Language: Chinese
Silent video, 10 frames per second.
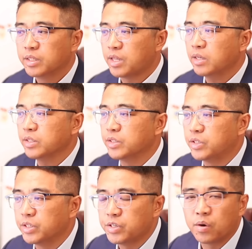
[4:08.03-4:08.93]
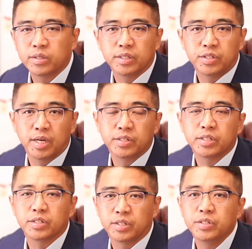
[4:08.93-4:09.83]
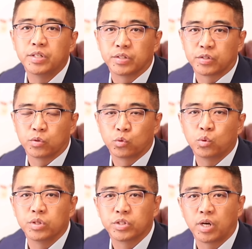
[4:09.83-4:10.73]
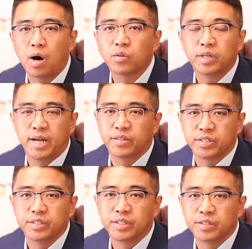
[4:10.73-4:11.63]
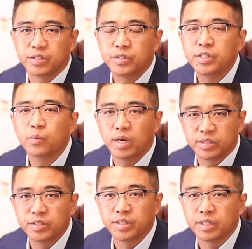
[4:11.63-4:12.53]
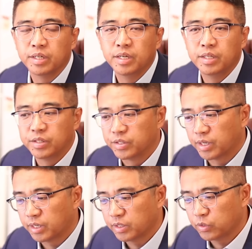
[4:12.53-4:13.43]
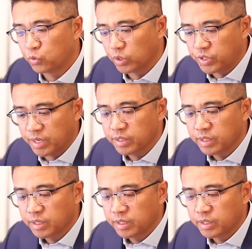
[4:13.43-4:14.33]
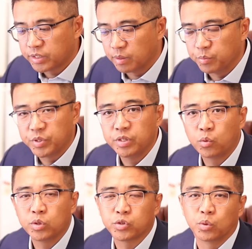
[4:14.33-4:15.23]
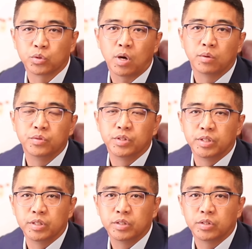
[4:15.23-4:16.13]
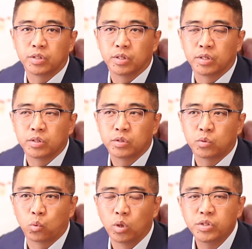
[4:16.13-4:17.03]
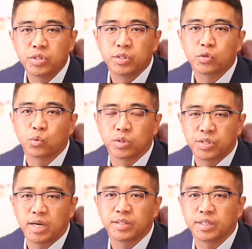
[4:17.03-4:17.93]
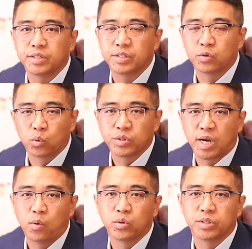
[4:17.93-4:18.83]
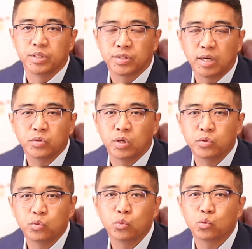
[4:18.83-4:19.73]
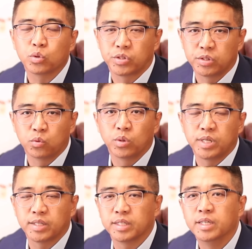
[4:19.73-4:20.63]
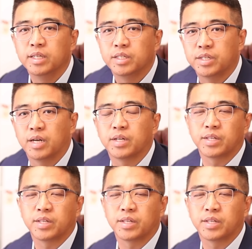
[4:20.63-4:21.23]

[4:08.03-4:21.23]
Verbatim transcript: 当你提交一个签证申请的时候，如果你是 outland 申请，你是境外申请，你的学签审批会走到你的国籍所在的这个国家，或者你当前居住的这个国家的加拿大